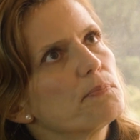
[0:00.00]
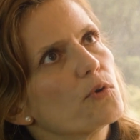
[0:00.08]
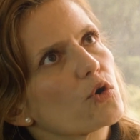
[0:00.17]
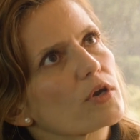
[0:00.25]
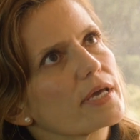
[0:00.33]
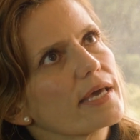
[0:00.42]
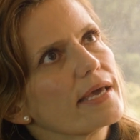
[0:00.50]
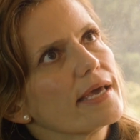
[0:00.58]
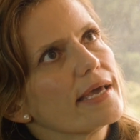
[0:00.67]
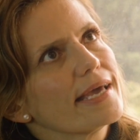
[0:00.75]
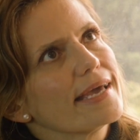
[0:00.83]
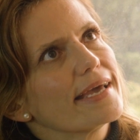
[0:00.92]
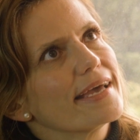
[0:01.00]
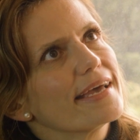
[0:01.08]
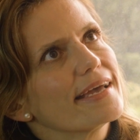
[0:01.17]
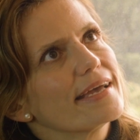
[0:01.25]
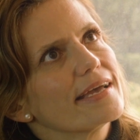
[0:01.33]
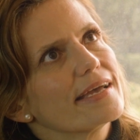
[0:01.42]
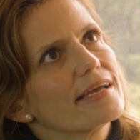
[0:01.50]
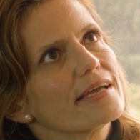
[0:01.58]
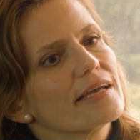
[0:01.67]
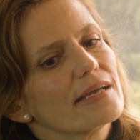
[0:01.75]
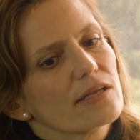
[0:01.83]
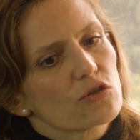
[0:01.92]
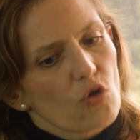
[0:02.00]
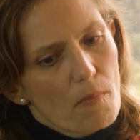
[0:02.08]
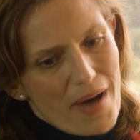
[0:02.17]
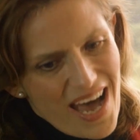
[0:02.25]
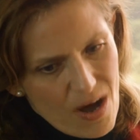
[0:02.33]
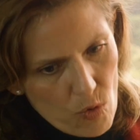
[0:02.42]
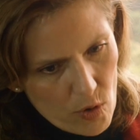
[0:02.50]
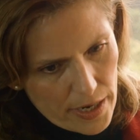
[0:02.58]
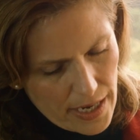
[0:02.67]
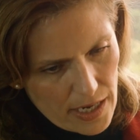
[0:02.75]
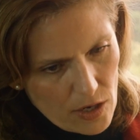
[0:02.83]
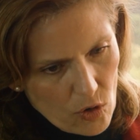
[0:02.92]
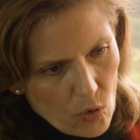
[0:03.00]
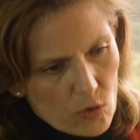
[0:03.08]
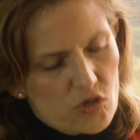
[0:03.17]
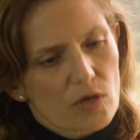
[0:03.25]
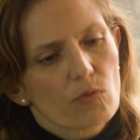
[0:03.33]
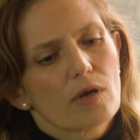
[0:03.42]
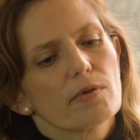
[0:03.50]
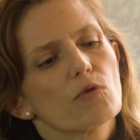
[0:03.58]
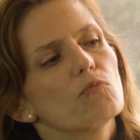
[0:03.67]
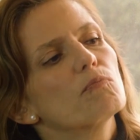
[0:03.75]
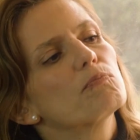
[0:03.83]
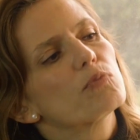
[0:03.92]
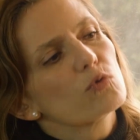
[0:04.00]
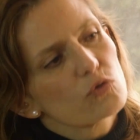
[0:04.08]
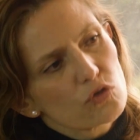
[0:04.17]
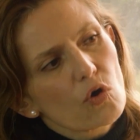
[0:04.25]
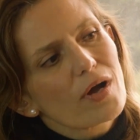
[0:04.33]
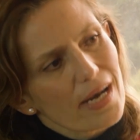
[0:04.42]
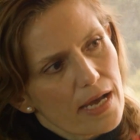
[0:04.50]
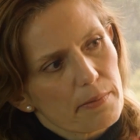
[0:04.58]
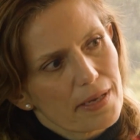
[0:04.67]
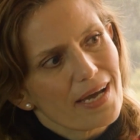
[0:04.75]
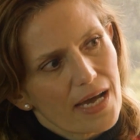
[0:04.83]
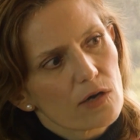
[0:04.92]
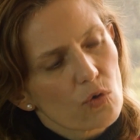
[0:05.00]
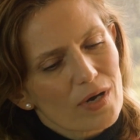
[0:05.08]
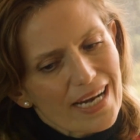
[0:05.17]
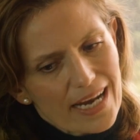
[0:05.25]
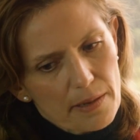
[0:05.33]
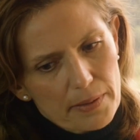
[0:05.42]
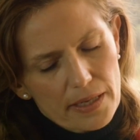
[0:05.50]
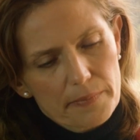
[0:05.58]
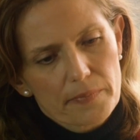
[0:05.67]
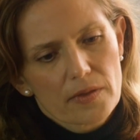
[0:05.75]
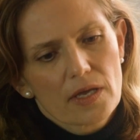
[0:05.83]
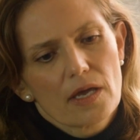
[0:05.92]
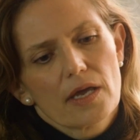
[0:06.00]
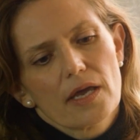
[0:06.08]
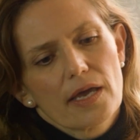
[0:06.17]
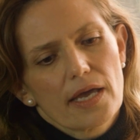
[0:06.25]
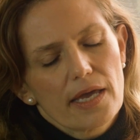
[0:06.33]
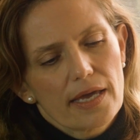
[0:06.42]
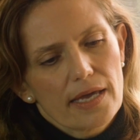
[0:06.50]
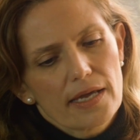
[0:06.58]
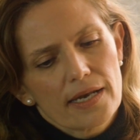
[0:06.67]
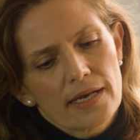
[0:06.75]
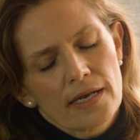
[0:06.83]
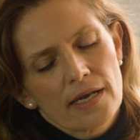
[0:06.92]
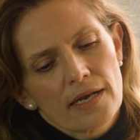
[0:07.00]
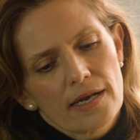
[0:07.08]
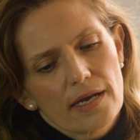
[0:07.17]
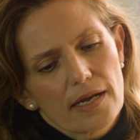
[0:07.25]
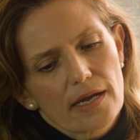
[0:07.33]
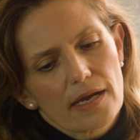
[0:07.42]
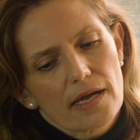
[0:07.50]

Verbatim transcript: Porque toma auge o se vuelve un punto clave, algo clave, el